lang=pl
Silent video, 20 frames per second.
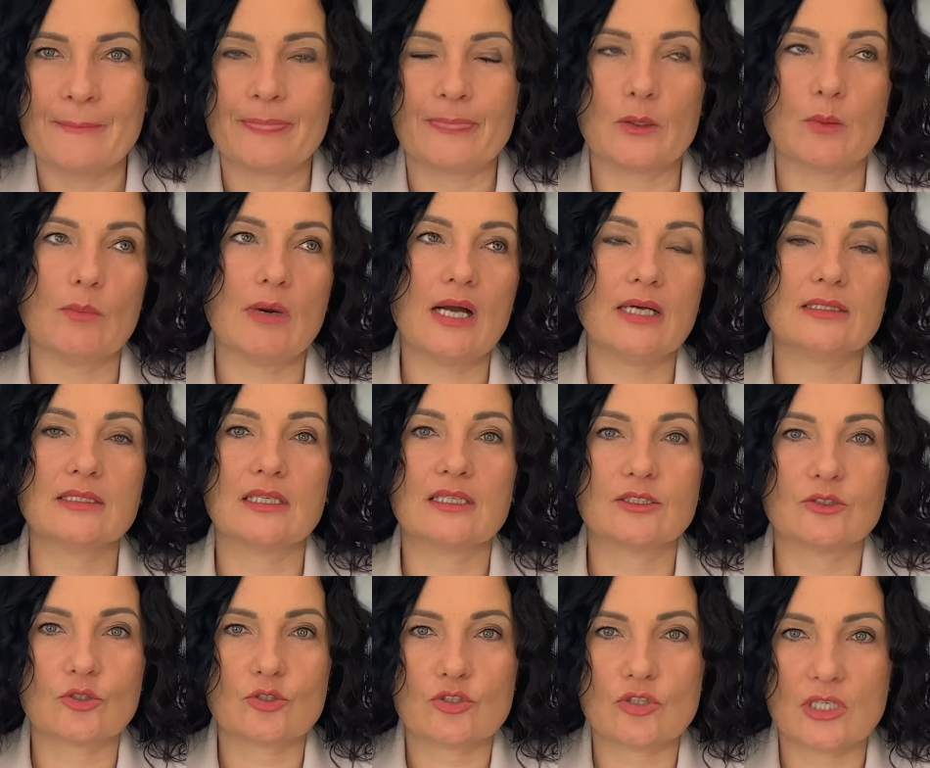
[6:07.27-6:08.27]
No, Magda, ale
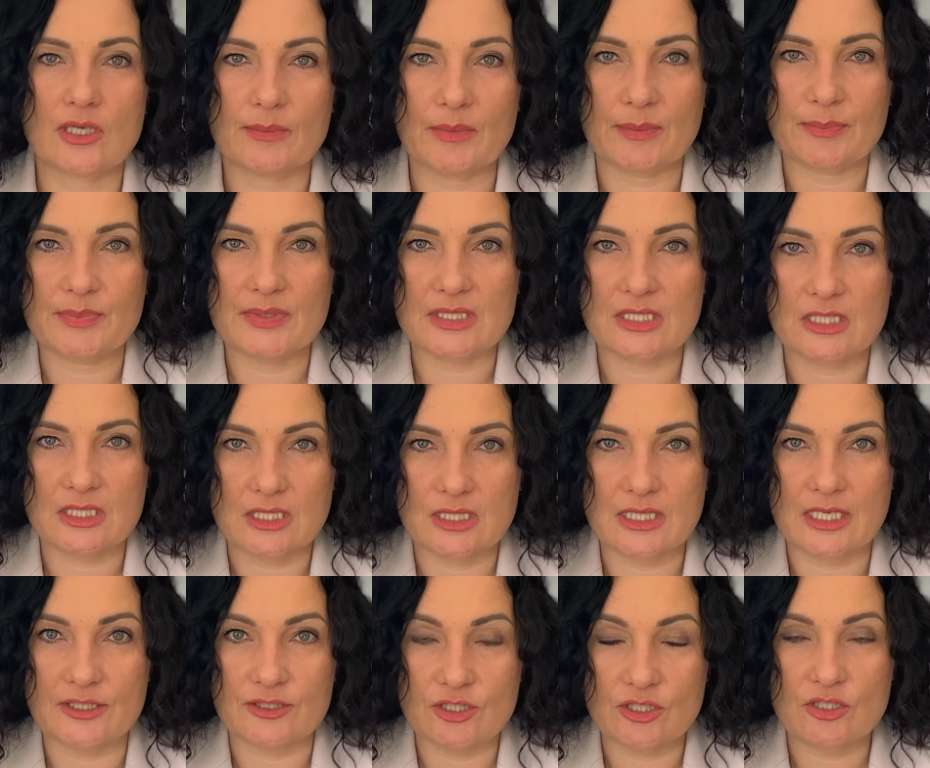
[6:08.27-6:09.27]
to co ja mam pisać jak
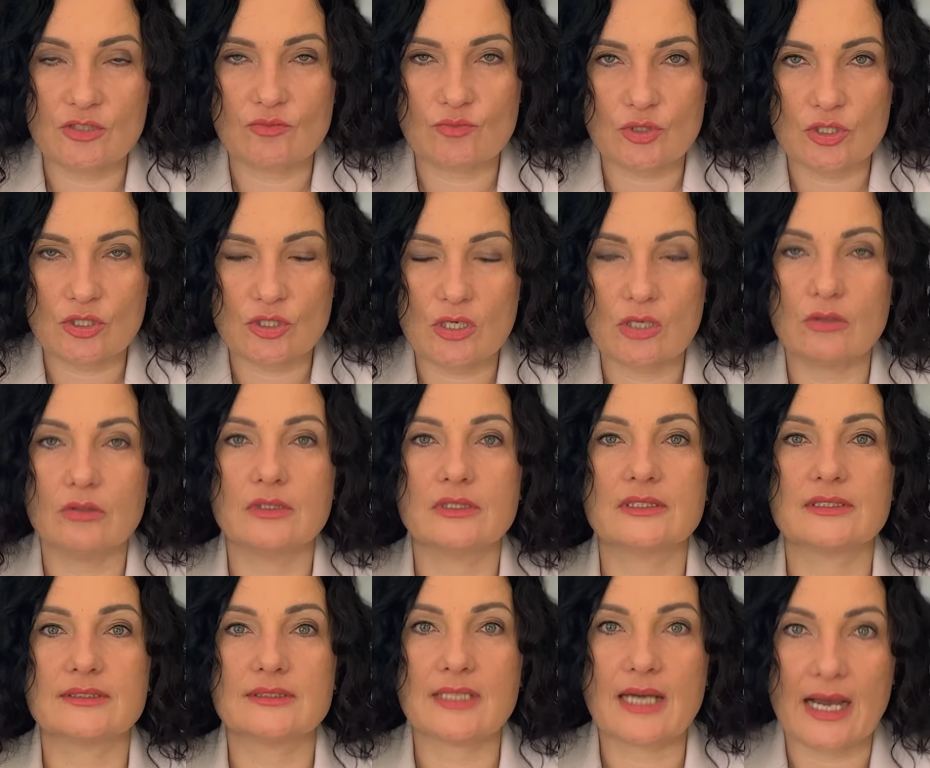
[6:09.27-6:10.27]
dla dzieci w przedszkolu?
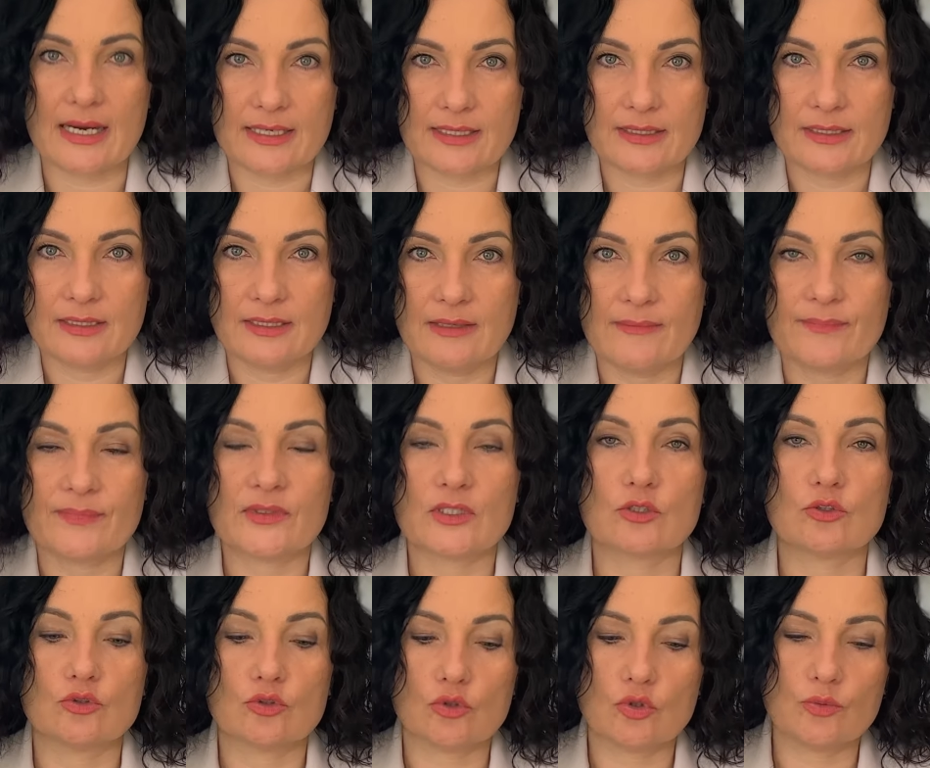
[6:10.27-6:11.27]
Tak,
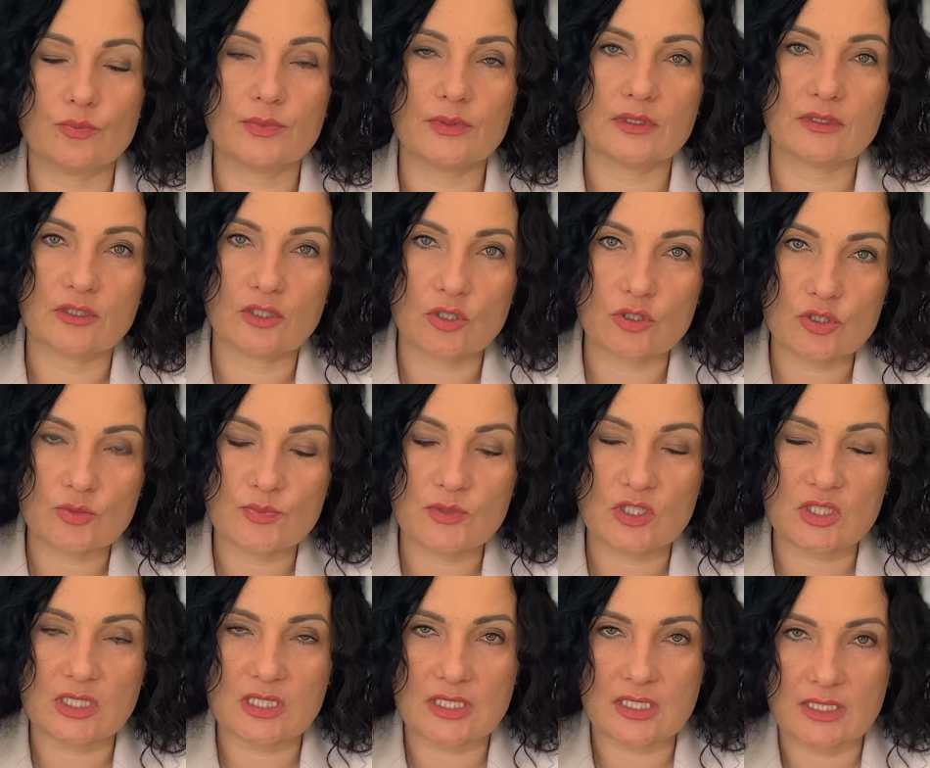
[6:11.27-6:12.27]
Zrób,
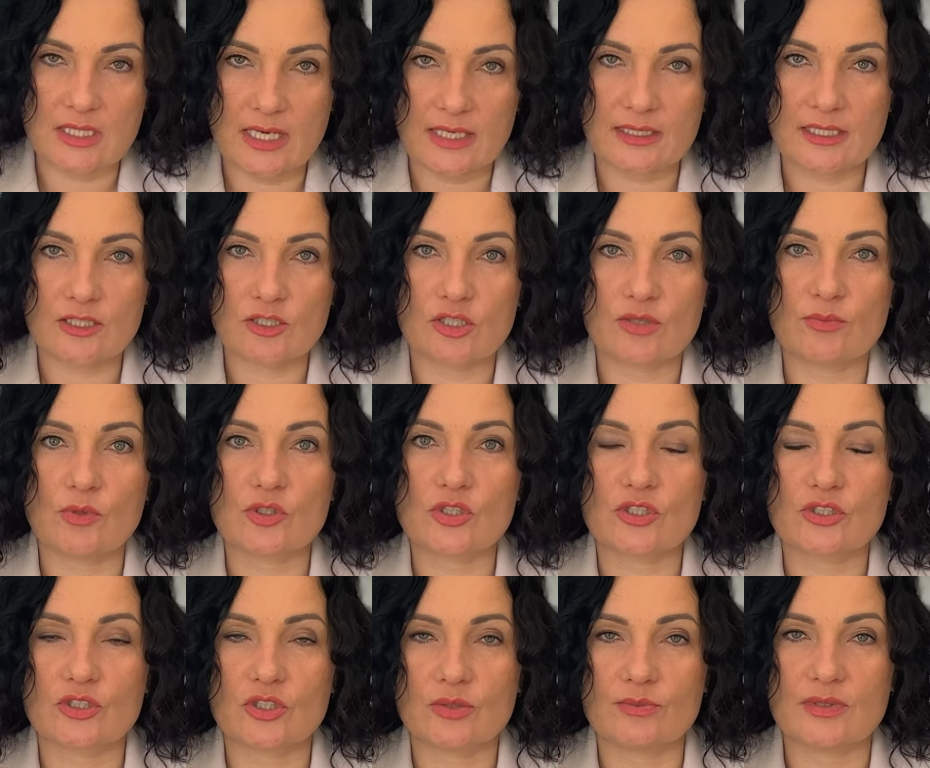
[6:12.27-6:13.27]
rozpisz te zadania, jeżeli
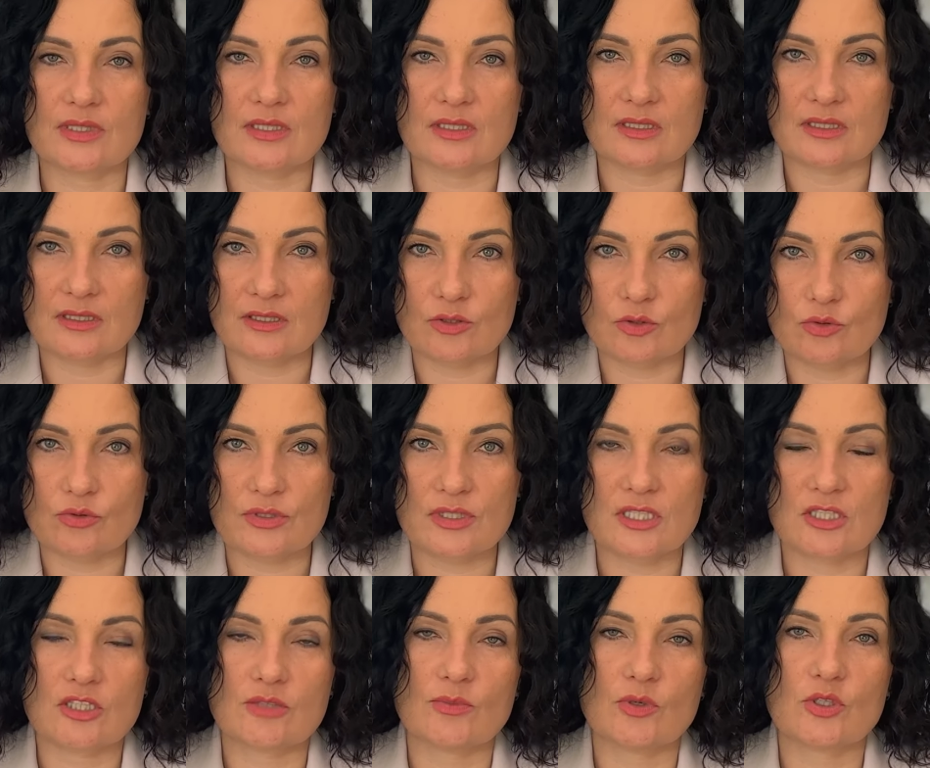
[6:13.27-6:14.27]
możesz zrobić z nich
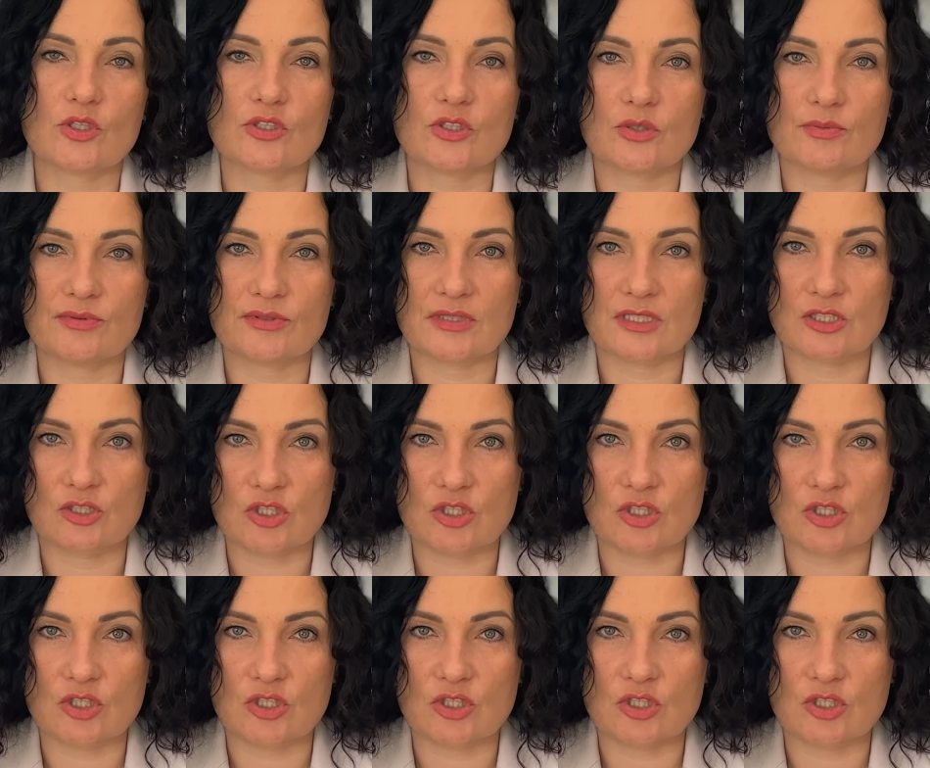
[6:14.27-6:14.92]
instrukcję, jeżeli możesz zrobić z nich